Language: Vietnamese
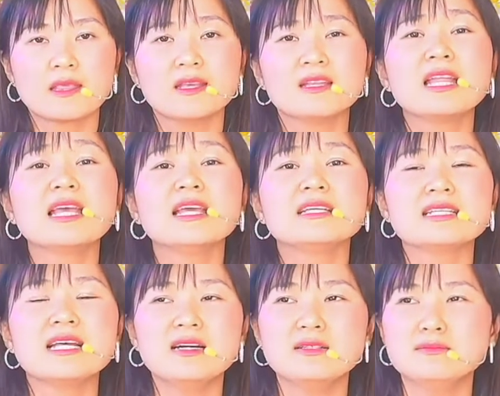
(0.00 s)
thì
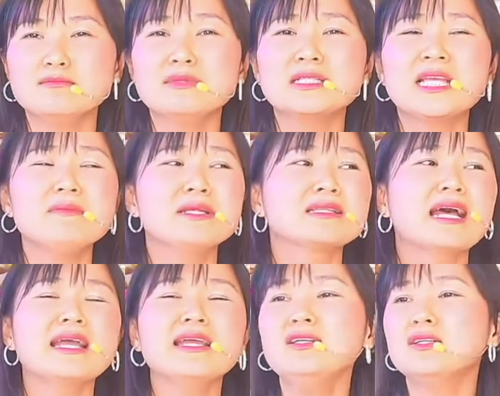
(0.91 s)
sao mà khi mình
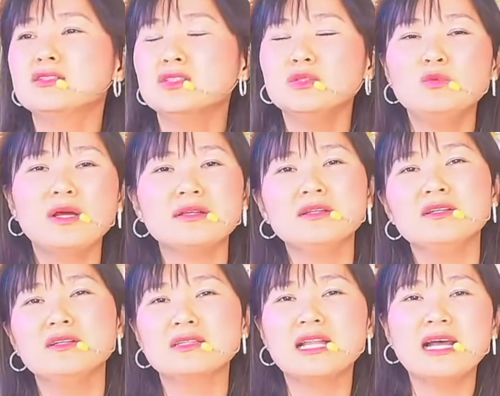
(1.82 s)
thấy được xung quanh
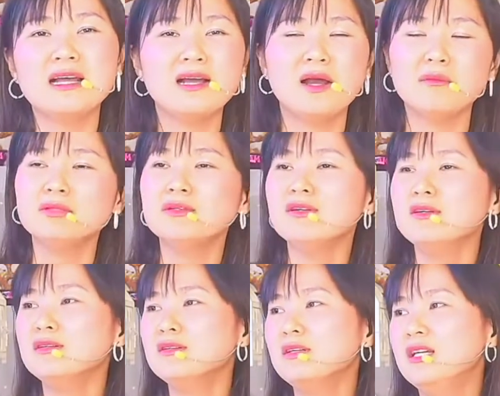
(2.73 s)
người ta không
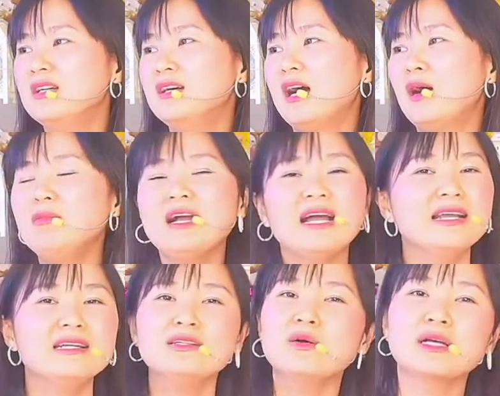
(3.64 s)
có không
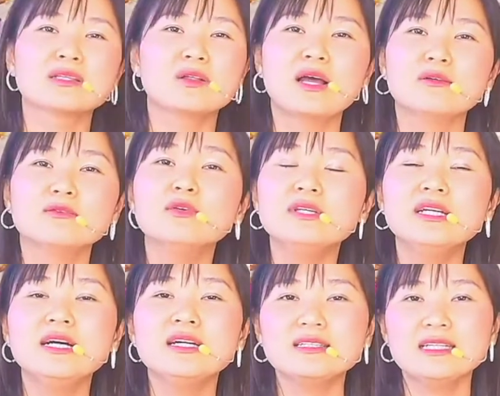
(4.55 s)
ai hoàn toàn vui
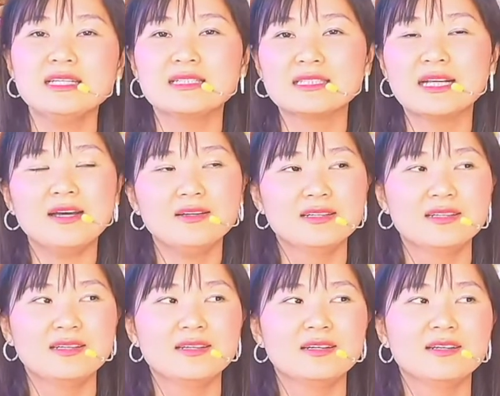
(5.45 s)
hết thì sao
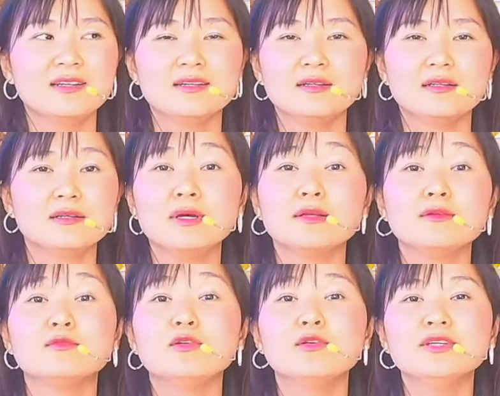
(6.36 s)

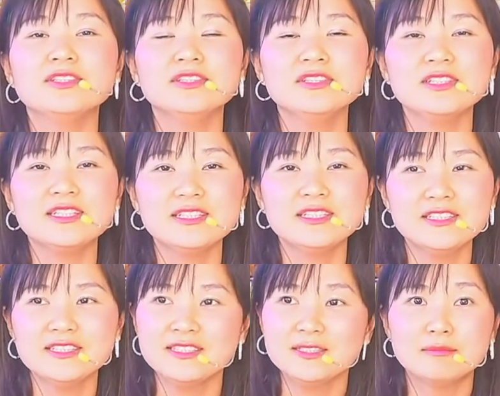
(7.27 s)
mình vui trước
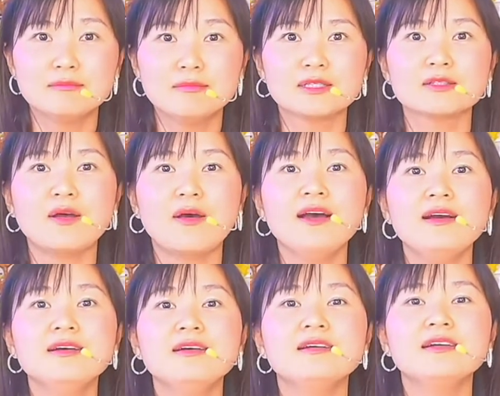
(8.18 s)
đi mình tỏa
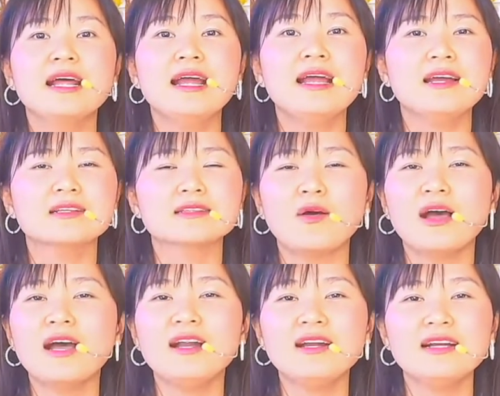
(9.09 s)
hương ra
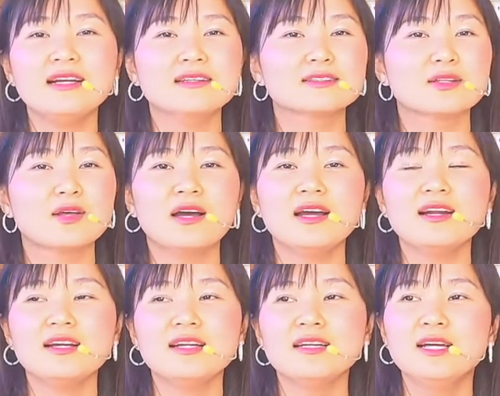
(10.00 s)
tỏa ra tỏa
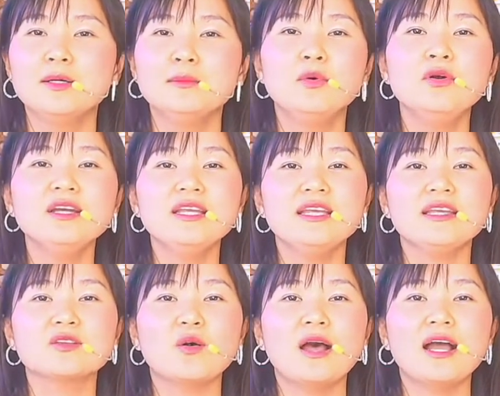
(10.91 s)
ra muốn cái
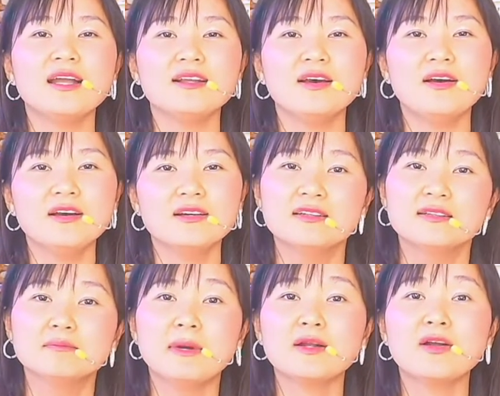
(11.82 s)
gì tỏa cái đó
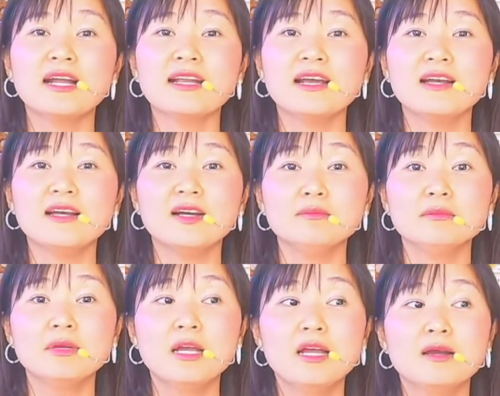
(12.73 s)
bạn có khả năng không
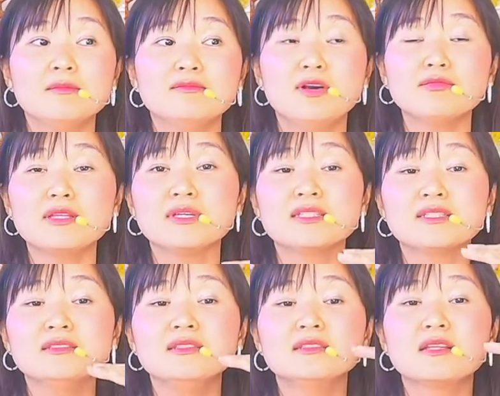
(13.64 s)
muốn thì mình sẽ
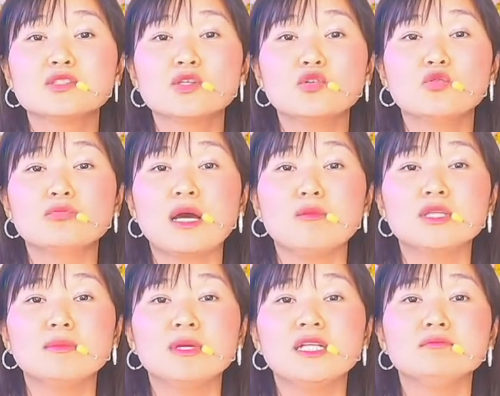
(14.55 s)
đưa tần số rung động của
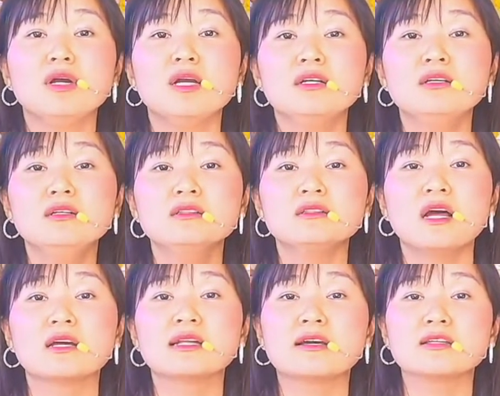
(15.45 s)
thầy mình lên bất cứ
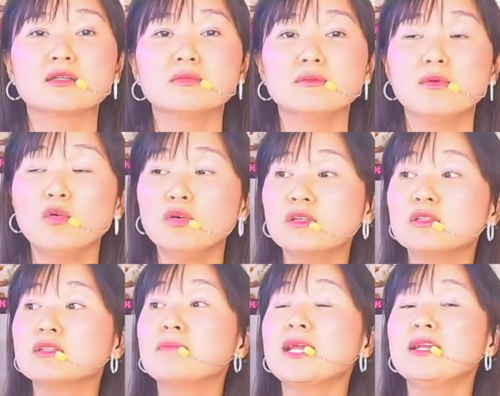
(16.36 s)
tầng nào thì mình muốn
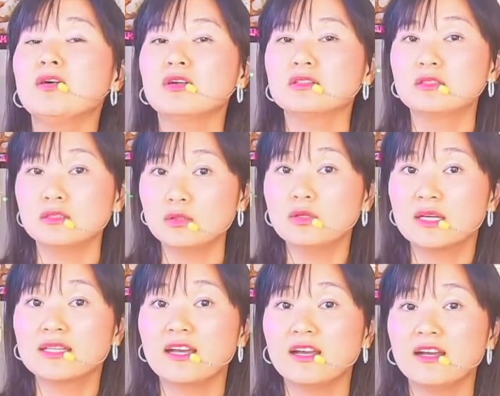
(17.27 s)
mấy đo được luôn ở
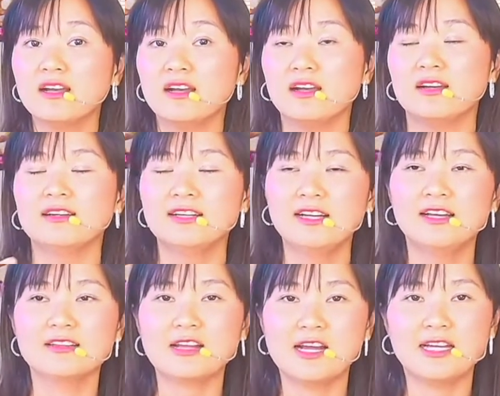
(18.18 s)
nhà
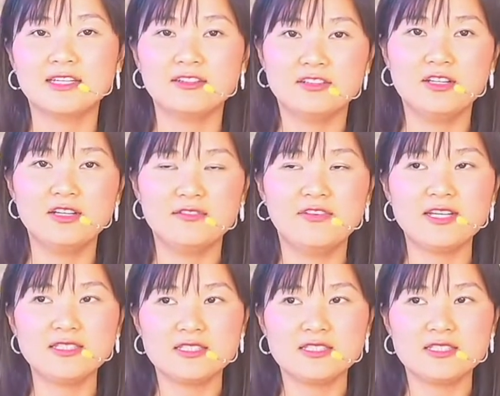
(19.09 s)
toàn thì chưa nào với